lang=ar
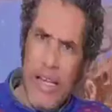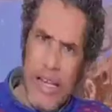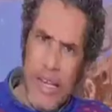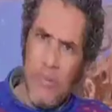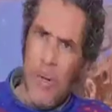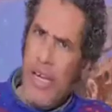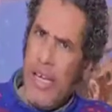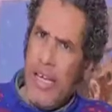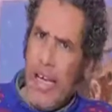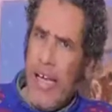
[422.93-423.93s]
أقلام ولا
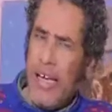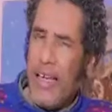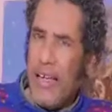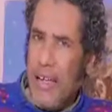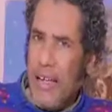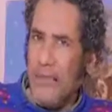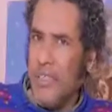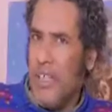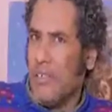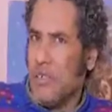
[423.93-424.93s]
أي حاجة أنا أنا في
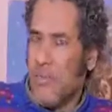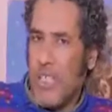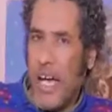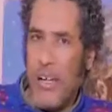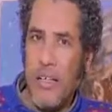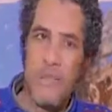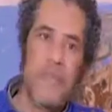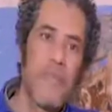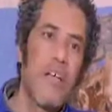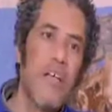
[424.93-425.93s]
جيش وفي صحراء
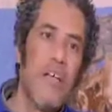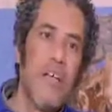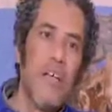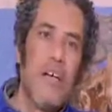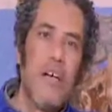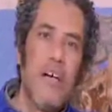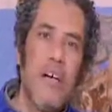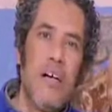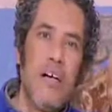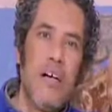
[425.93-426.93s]

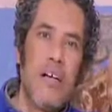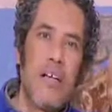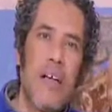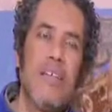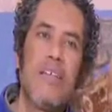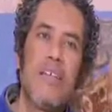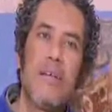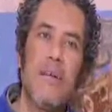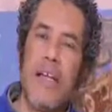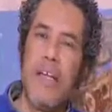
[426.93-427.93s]
آه، كانت
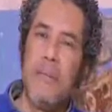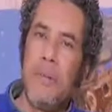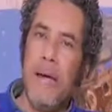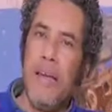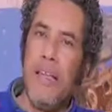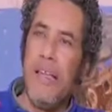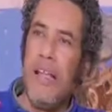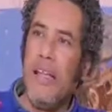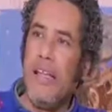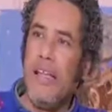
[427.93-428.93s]
تجربة غريبة بقى إن
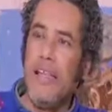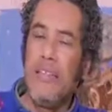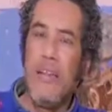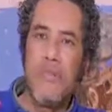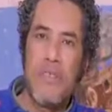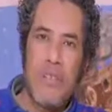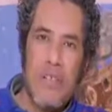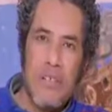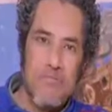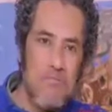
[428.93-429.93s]
أنا لقيت
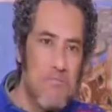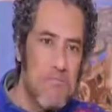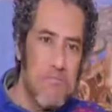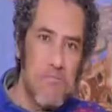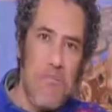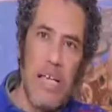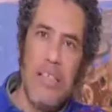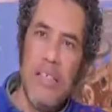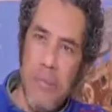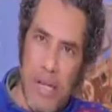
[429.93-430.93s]
دفتر
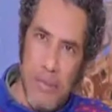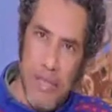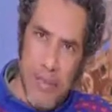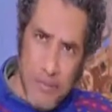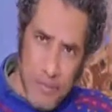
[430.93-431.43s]
قديم مرمي